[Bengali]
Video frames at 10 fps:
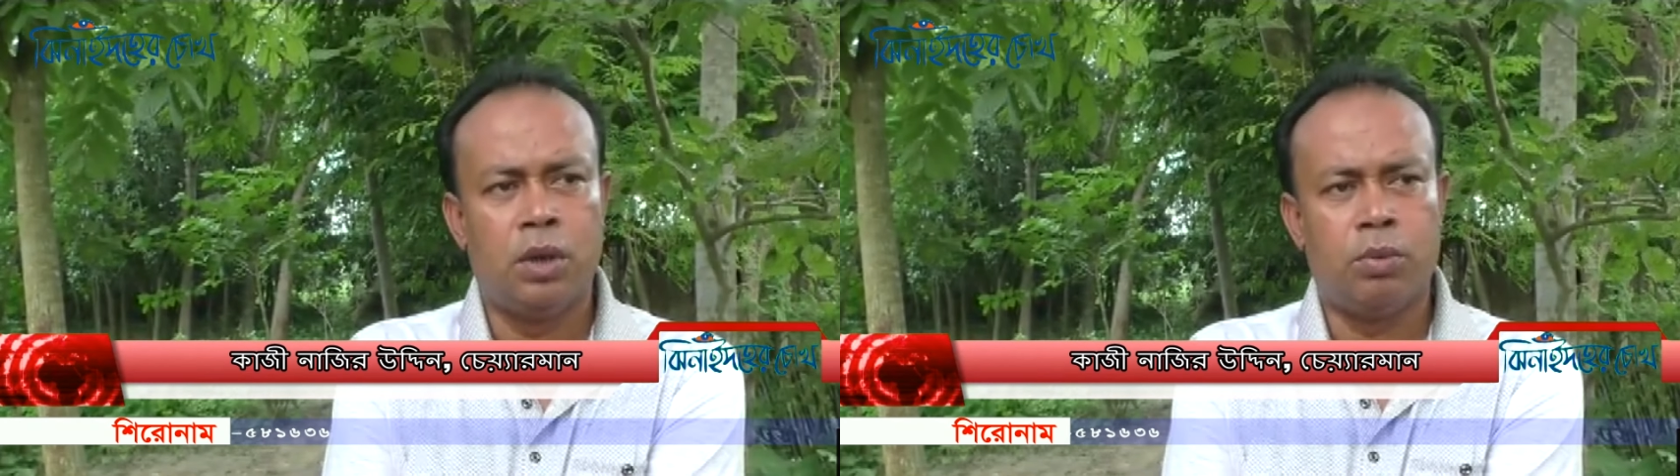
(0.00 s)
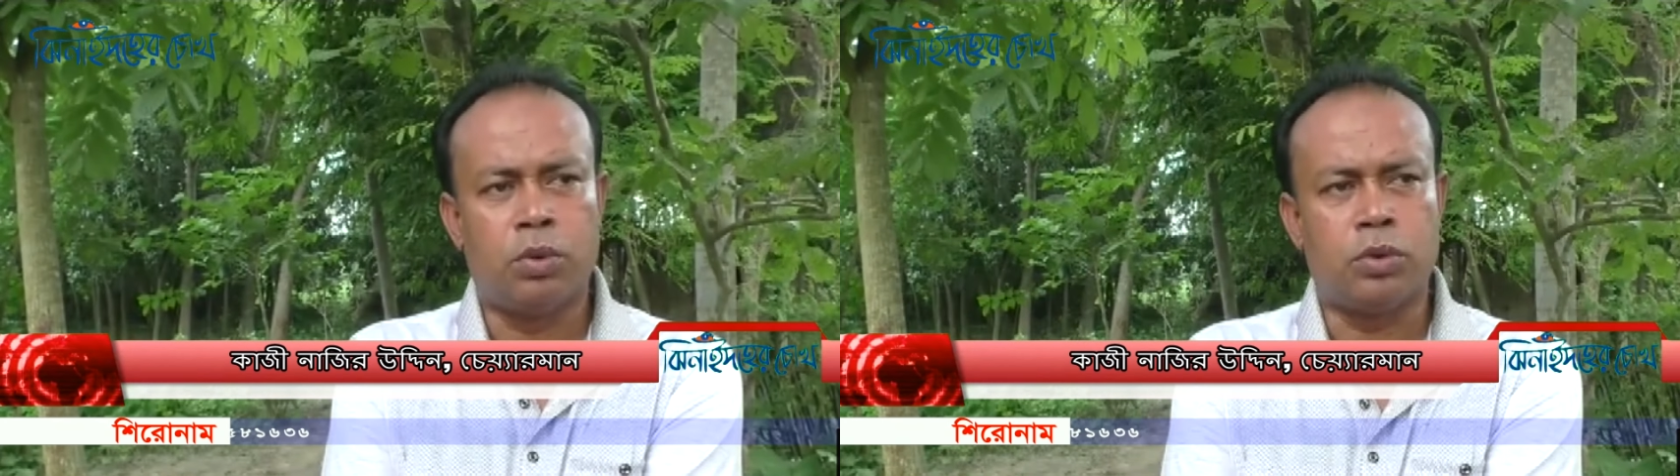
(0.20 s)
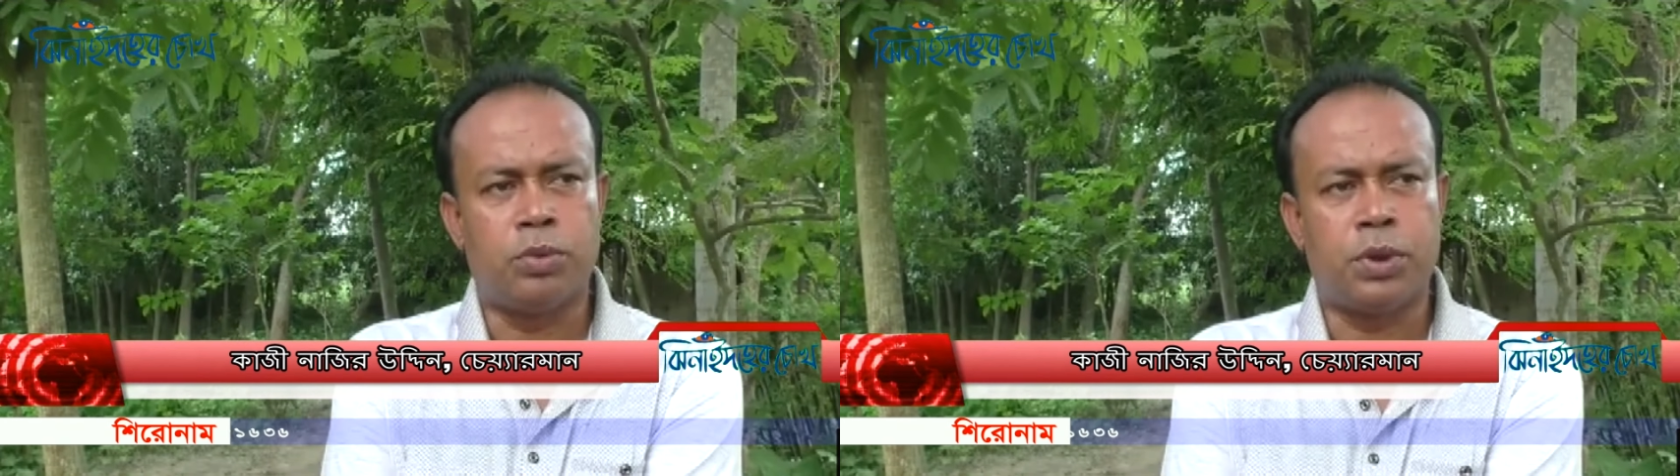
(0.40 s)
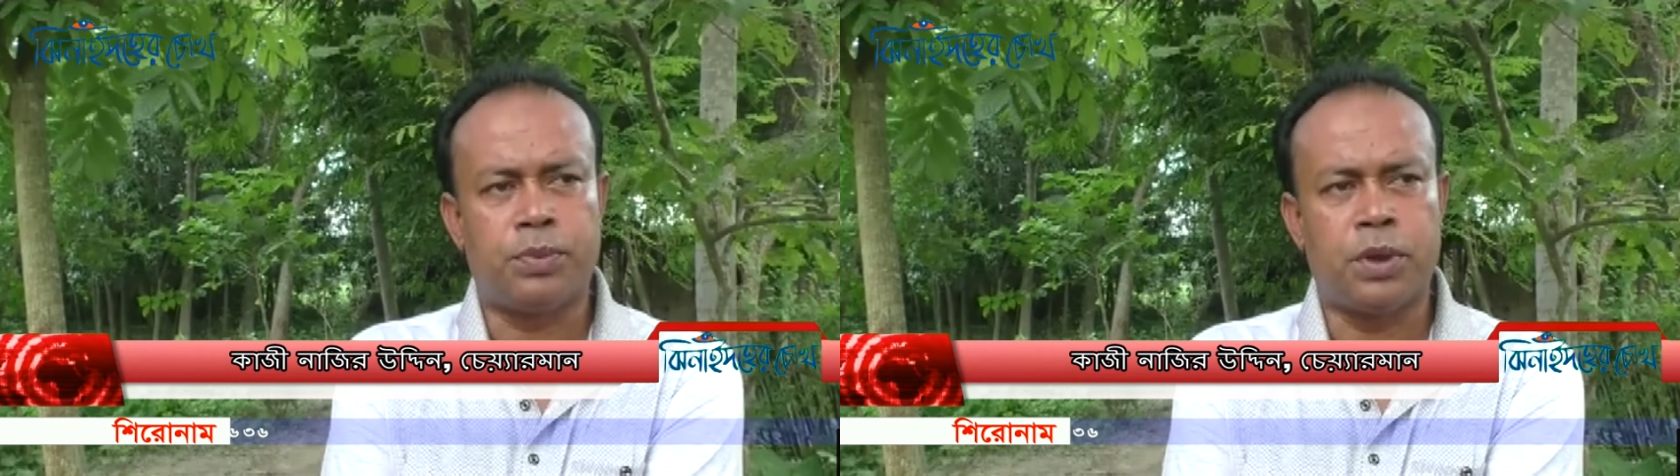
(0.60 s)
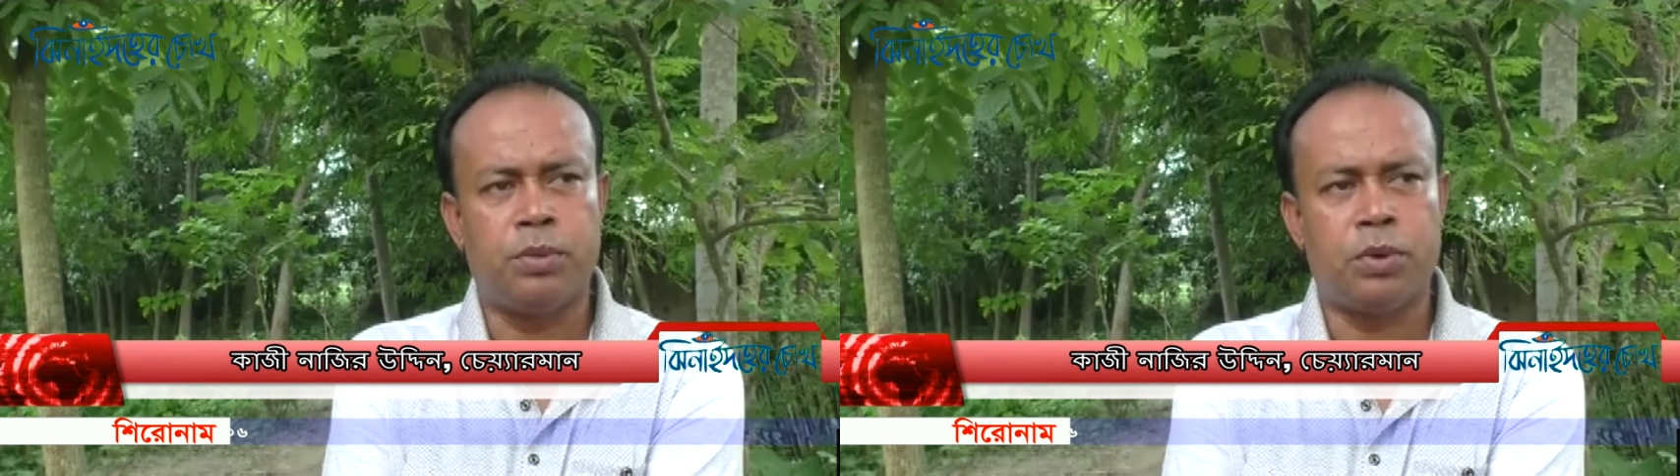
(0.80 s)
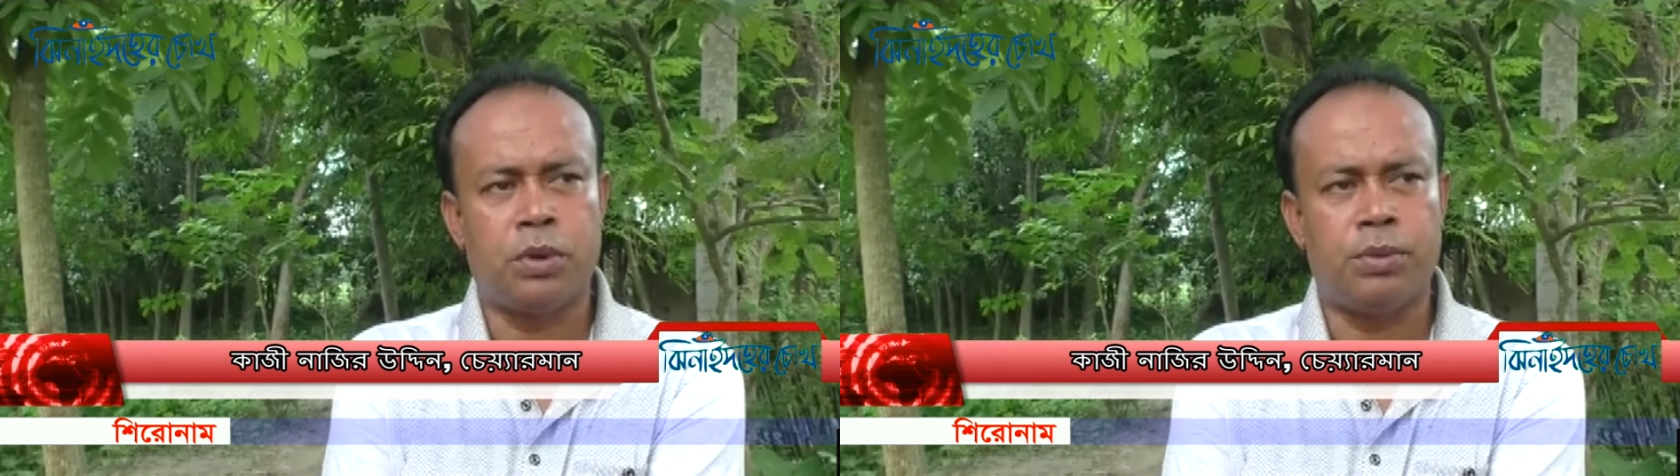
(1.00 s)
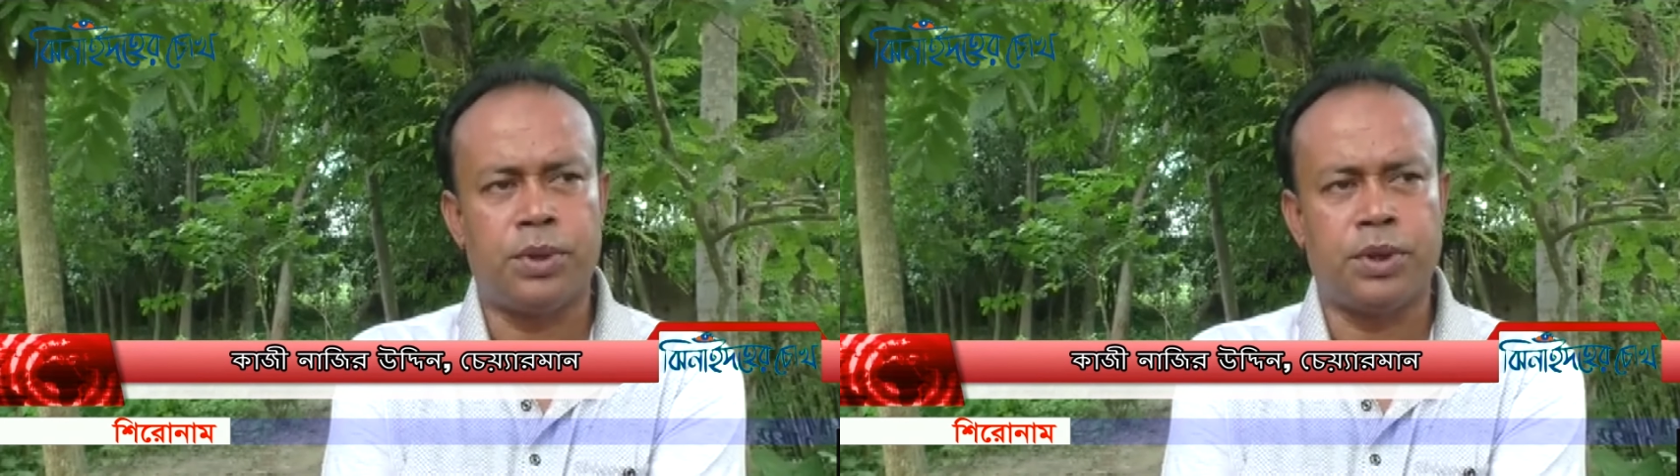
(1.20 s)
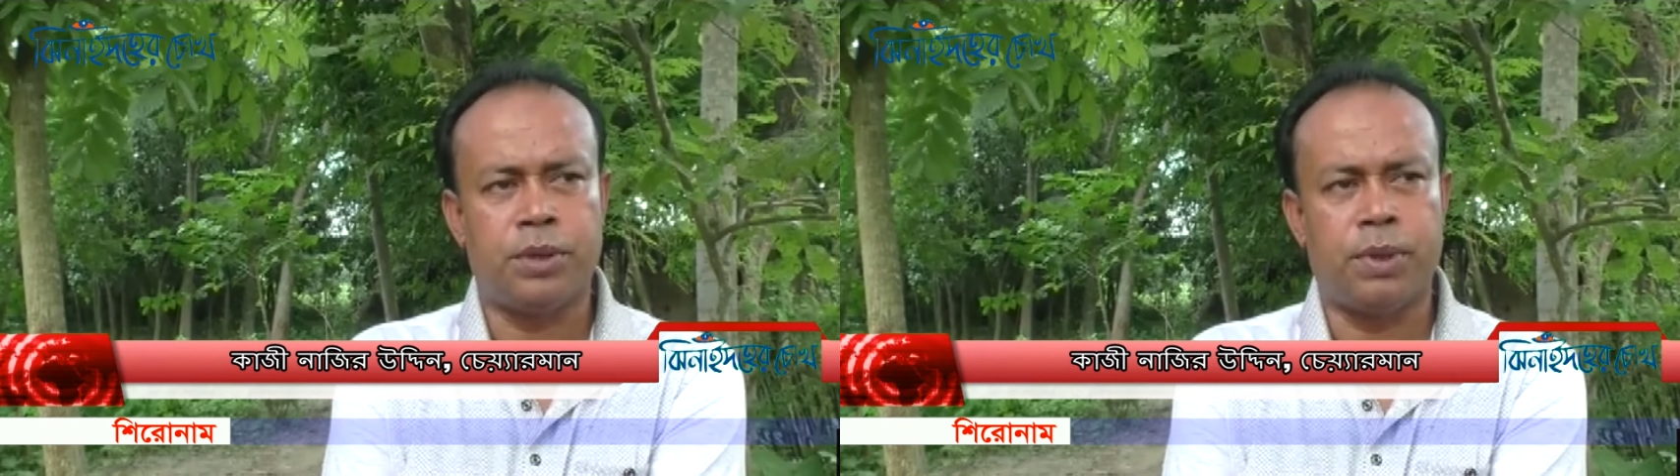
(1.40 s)
প্রথম সপ্তাহে
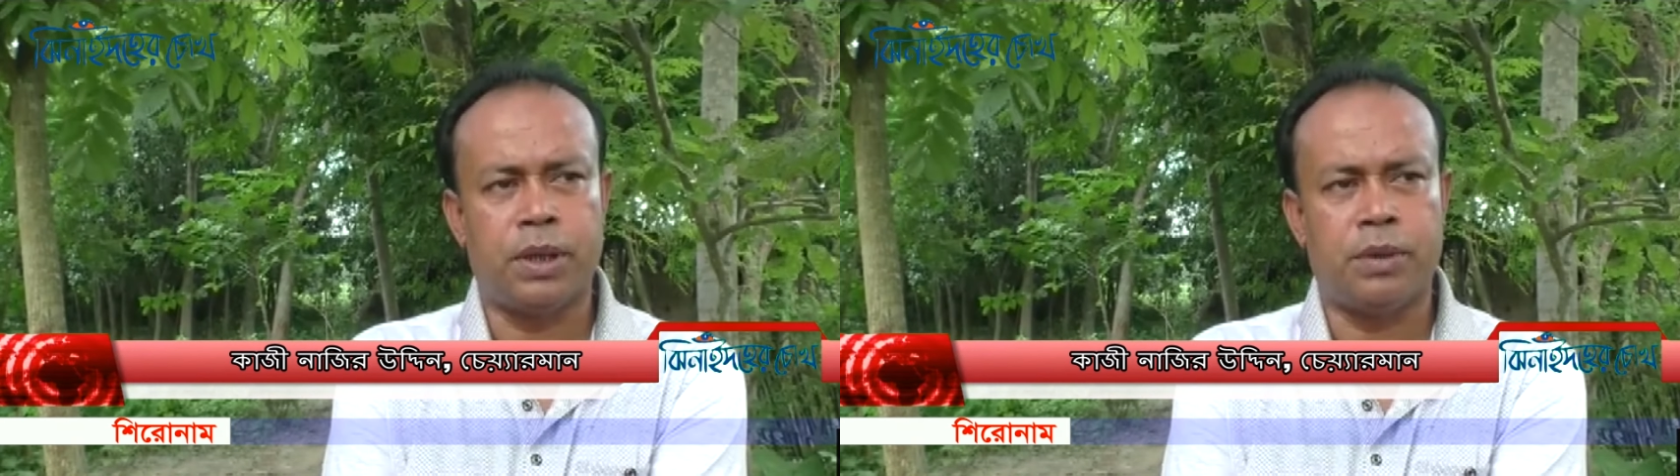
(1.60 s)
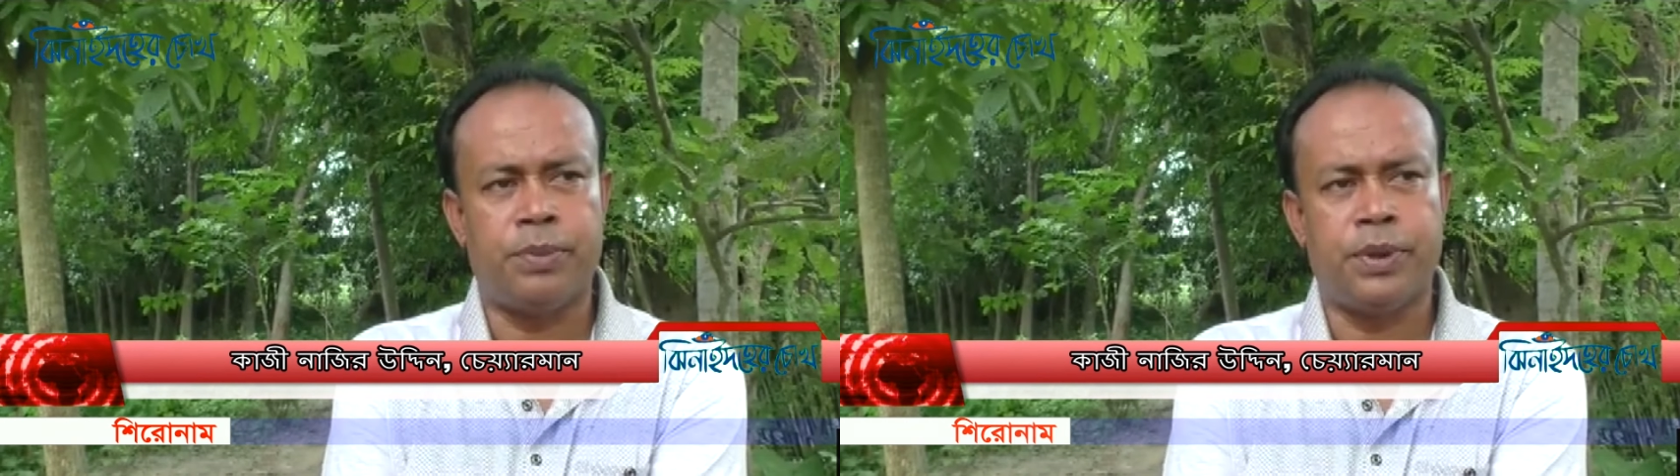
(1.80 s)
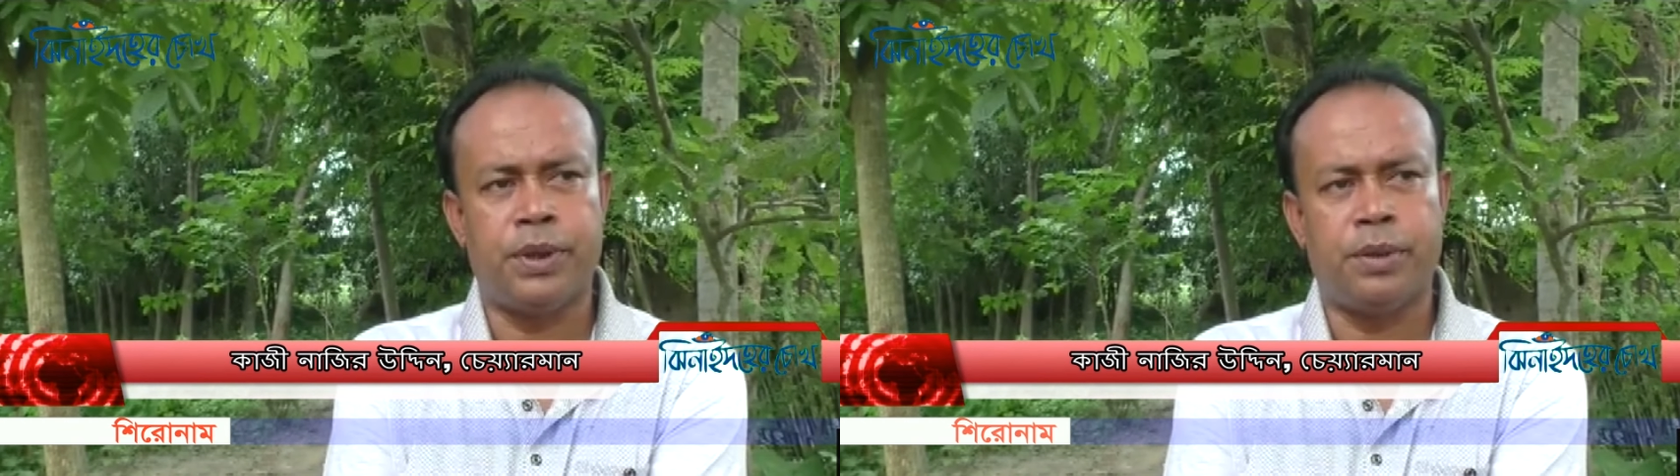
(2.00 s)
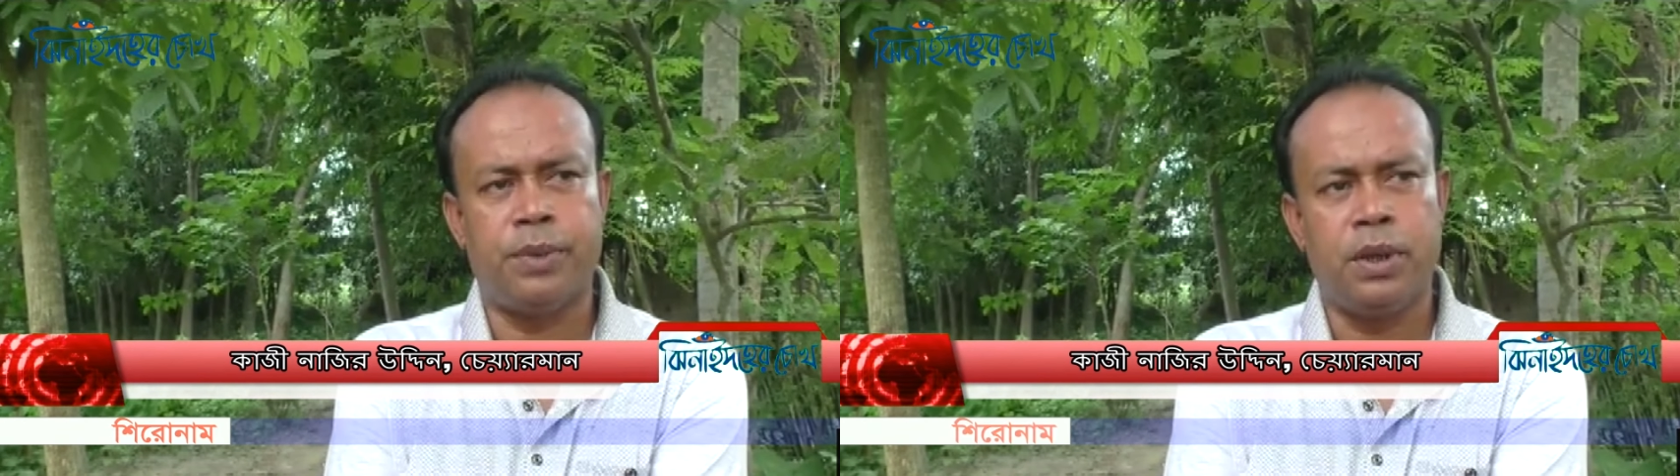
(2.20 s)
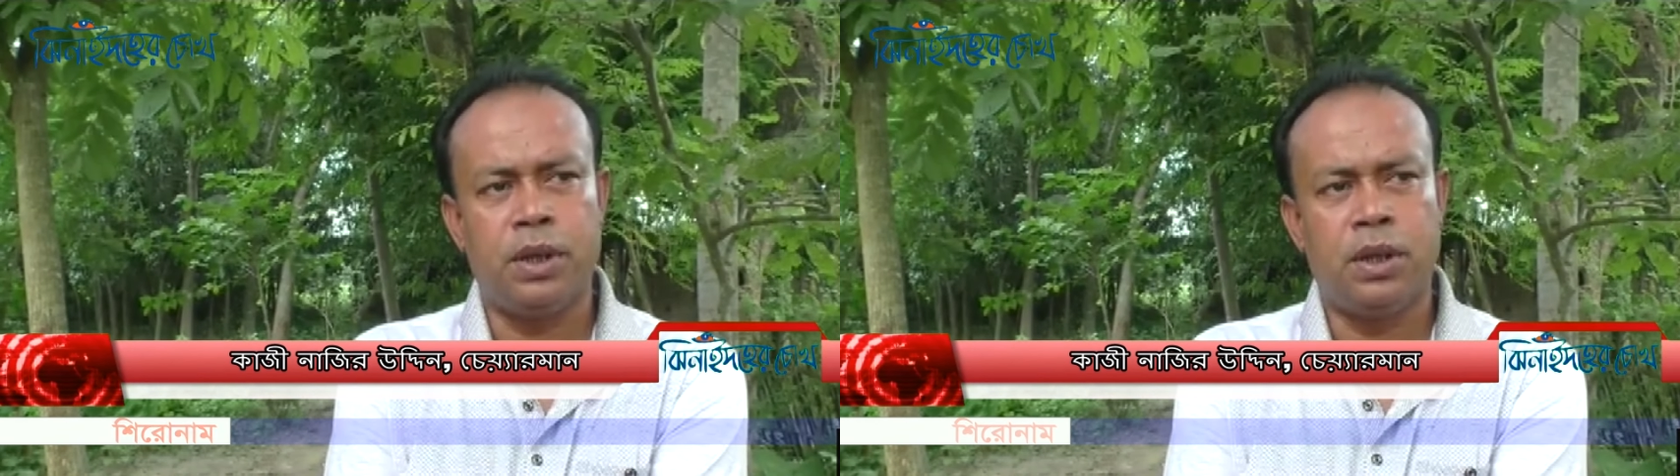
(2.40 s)
মোটামুটি সে ভাতা পেয়ে যাবে